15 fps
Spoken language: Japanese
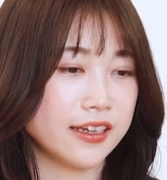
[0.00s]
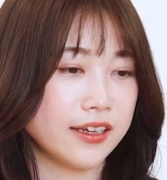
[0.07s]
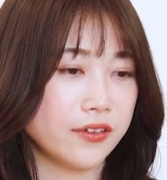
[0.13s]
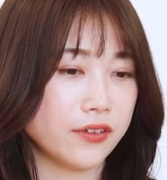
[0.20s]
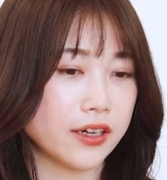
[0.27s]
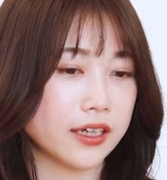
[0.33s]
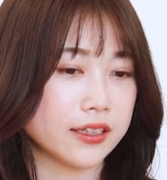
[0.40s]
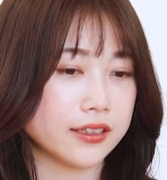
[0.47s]

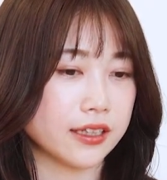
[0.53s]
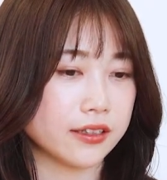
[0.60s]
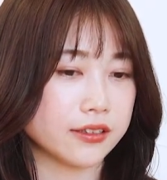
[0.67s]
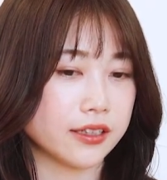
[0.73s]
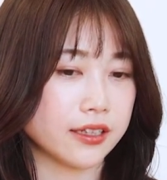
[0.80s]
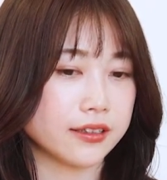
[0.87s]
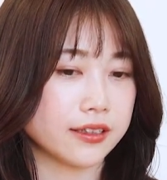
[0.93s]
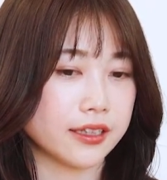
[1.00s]
分かんなく
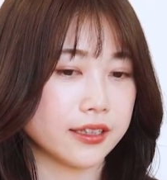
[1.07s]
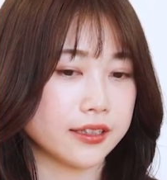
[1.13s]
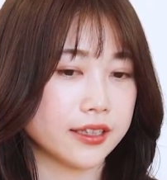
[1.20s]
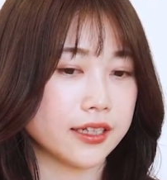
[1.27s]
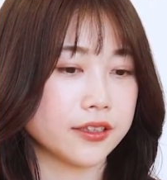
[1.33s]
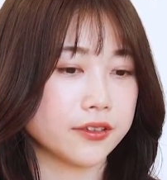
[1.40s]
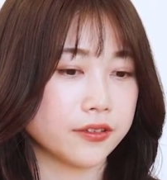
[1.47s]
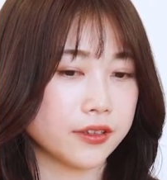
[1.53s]
なっていった
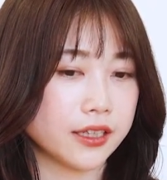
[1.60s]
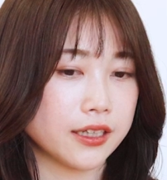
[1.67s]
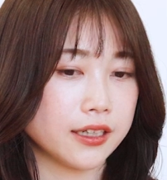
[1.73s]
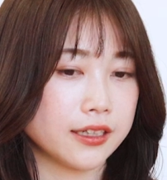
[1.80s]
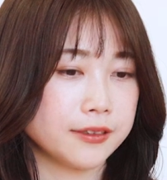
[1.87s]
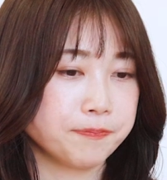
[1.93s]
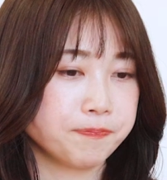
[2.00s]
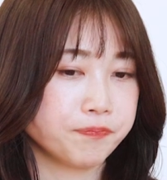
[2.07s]
りとか
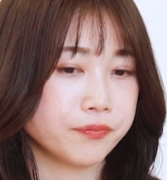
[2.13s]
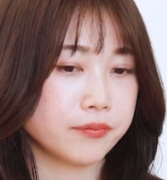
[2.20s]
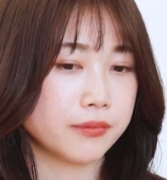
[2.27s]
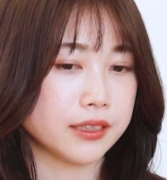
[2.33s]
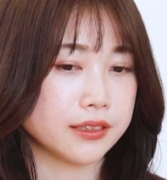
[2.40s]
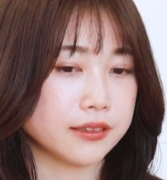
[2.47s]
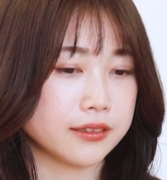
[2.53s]
まあ、